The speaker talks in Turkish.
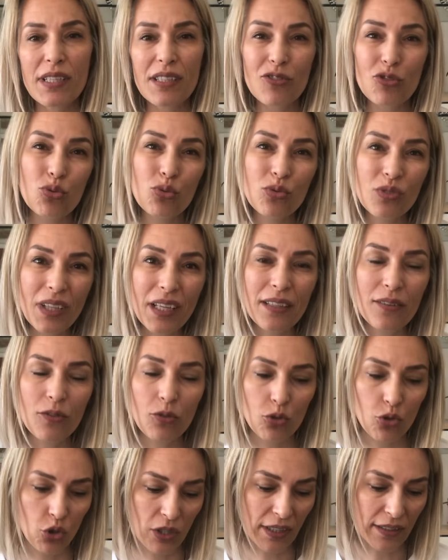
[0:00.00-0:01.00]
şundan
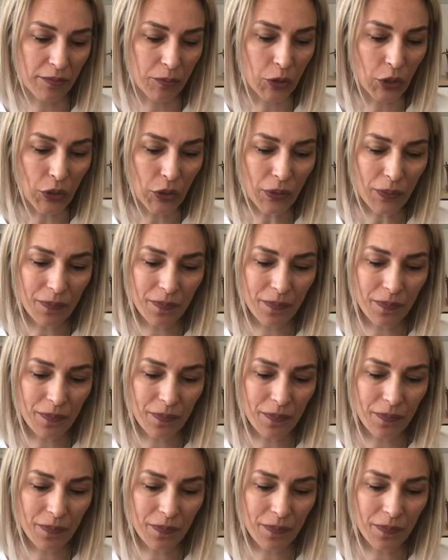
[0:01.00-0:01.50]
hoşlanmıyor.